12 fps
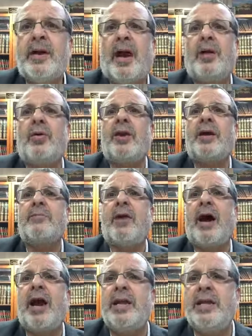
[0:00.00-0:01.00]
Alors la
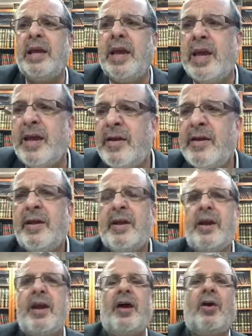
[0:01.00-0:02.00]
Gemara, elle dit,
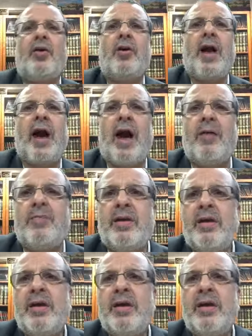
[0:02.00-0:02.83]
les olam,